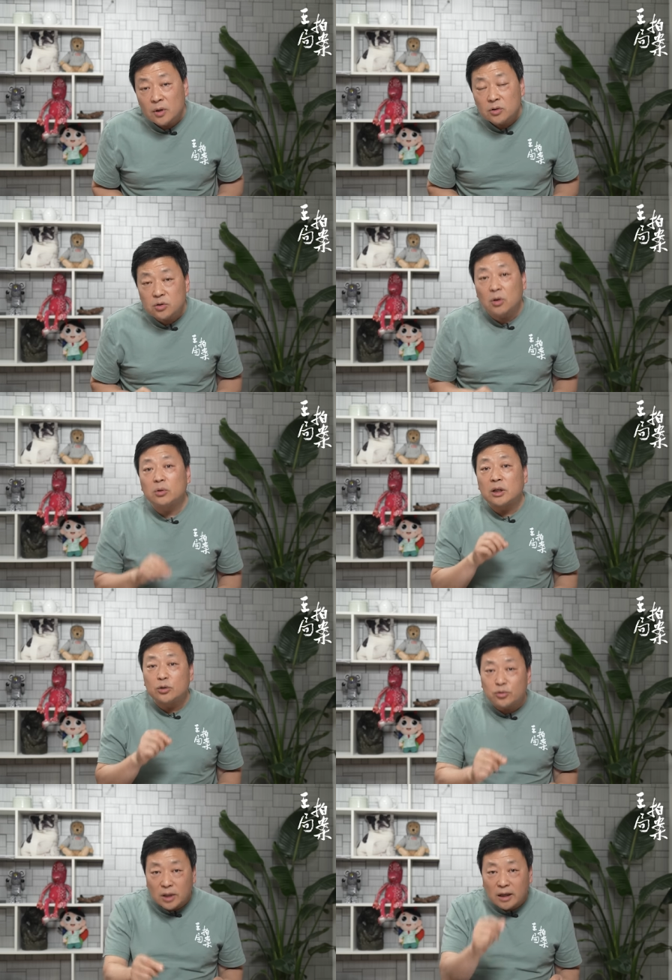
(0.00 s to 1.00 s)
最后呢，就
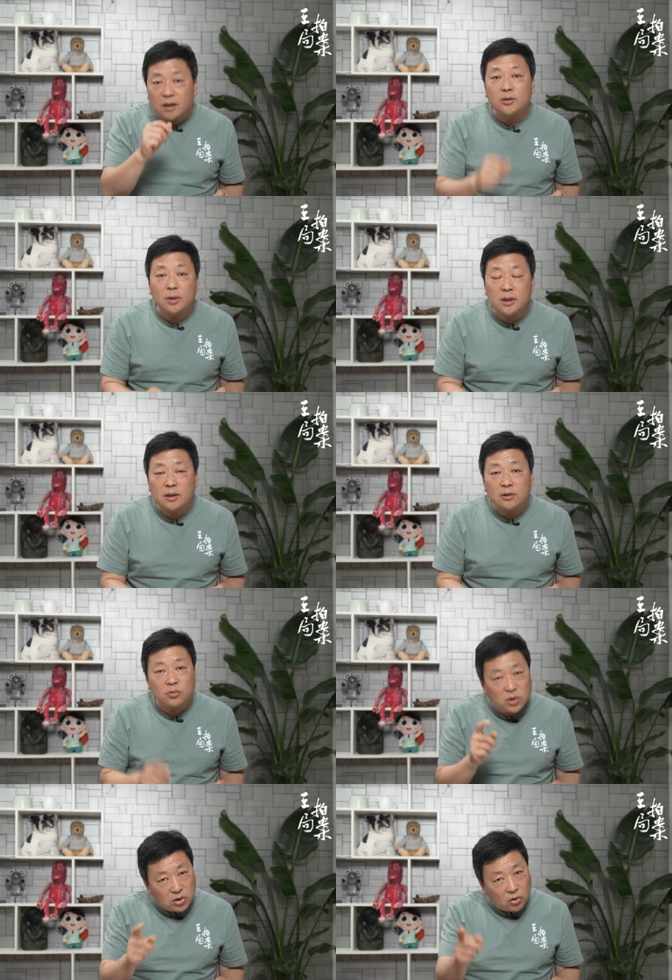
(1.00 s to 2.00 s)
出台了一个决议，
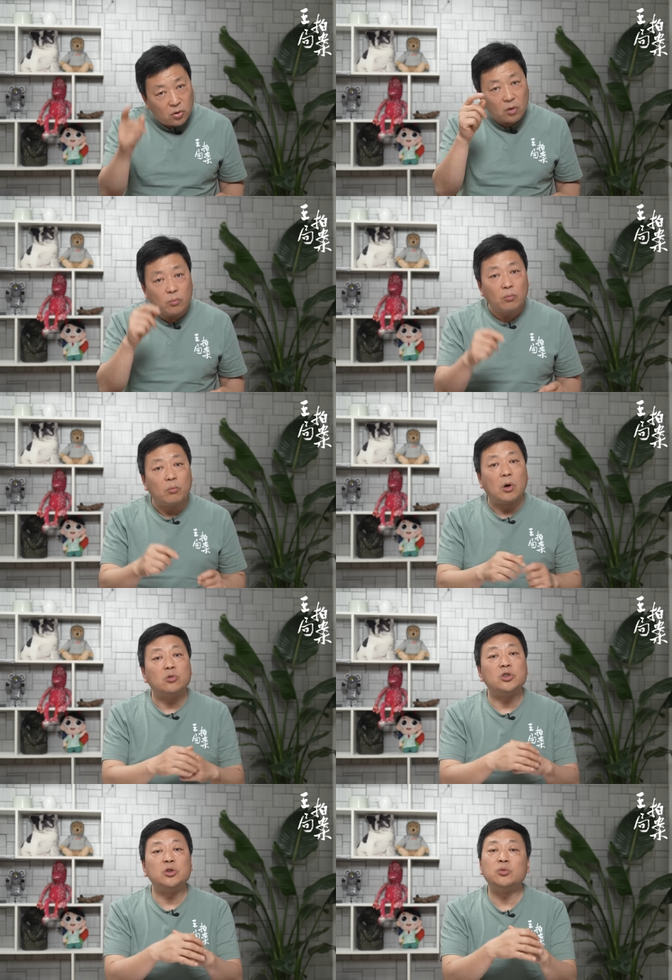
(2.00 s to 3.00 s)
说以后了，毛
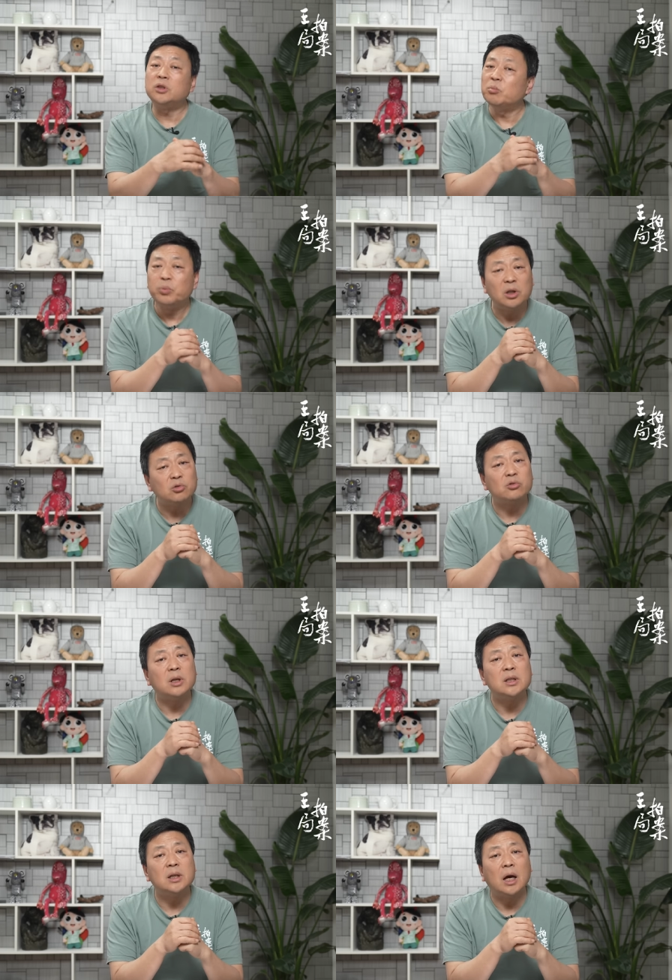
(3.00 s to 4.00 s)
主席出行不能坐
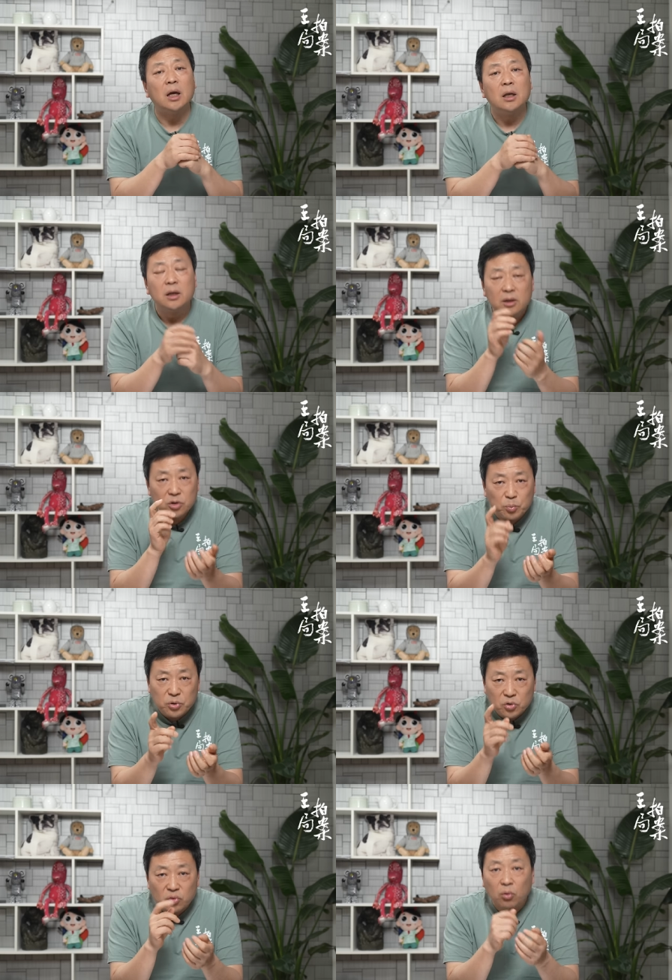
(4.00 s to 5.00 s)
专机了，就必
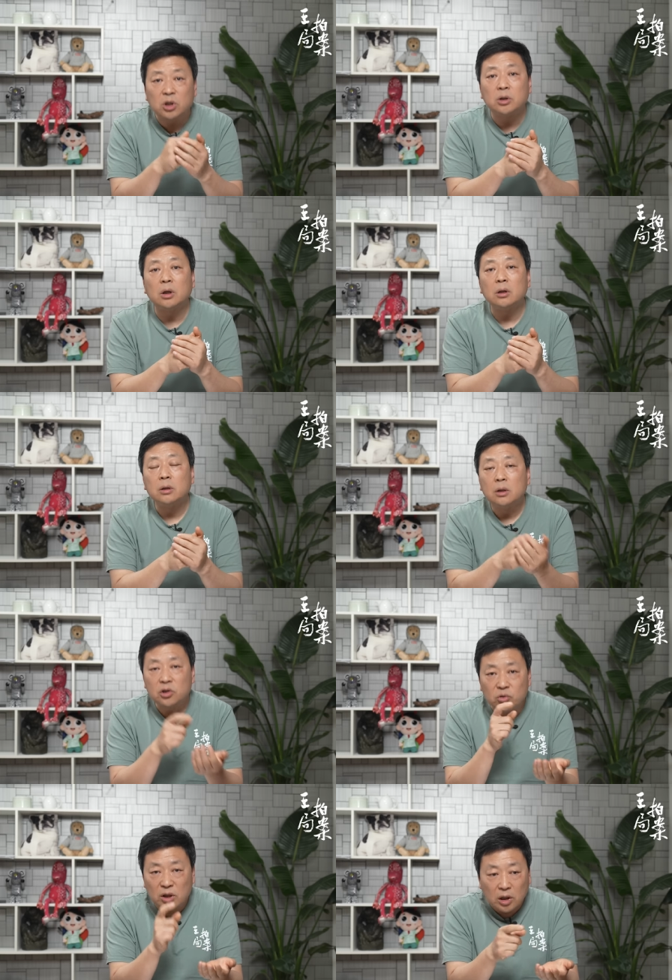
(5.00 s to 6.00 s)
须坐火车。
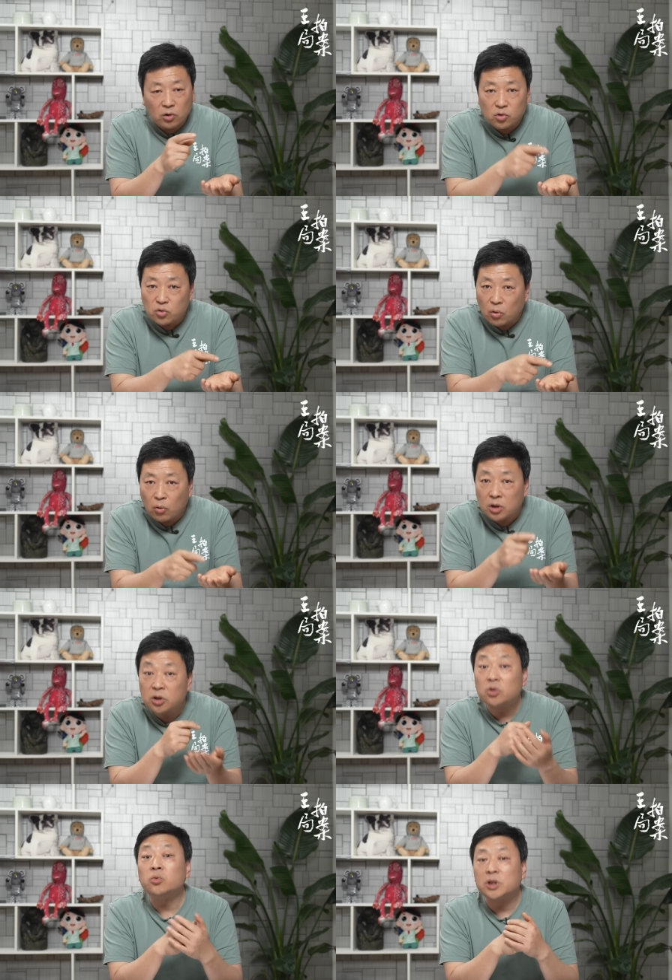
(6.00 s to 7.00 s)
所以他都是坐火
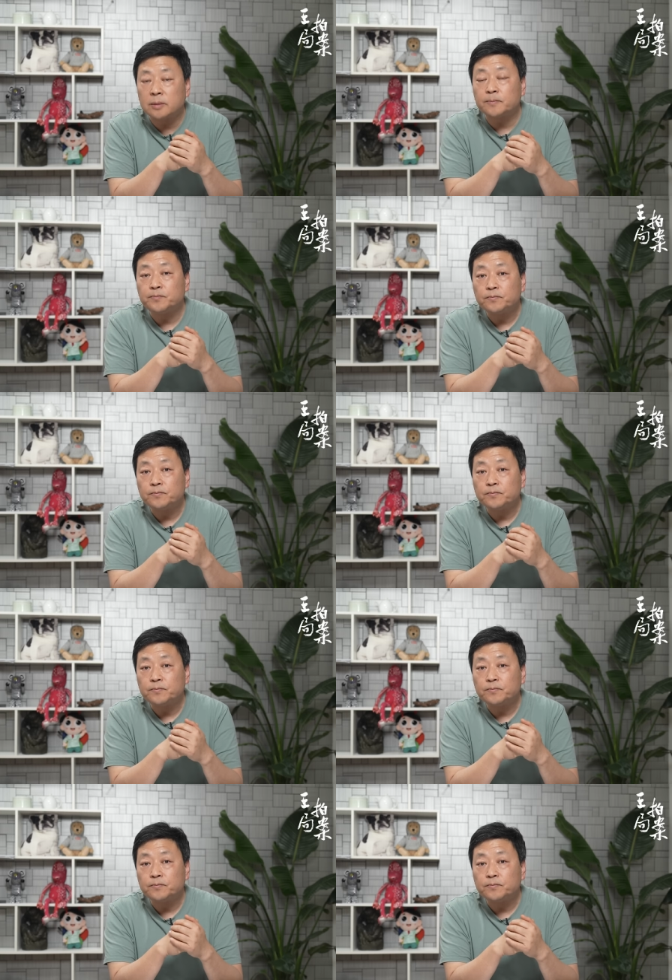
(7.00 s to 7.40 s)
车出行。